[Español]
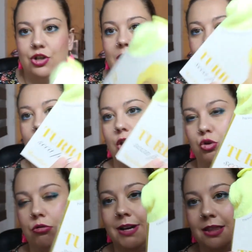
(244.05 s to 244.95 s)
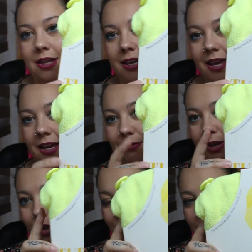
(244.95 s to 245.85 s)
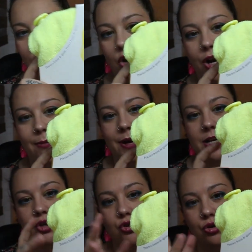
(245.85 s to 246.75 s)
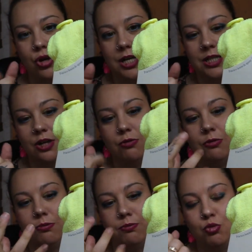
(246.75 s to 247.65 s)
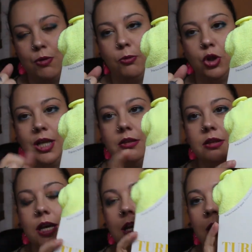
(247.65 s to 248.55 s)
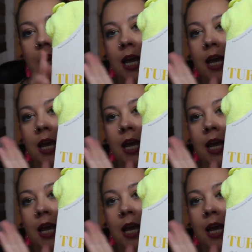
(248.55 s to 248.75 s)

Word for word: son las toallas turbantes y es que he visto este color amarillo así como muy potente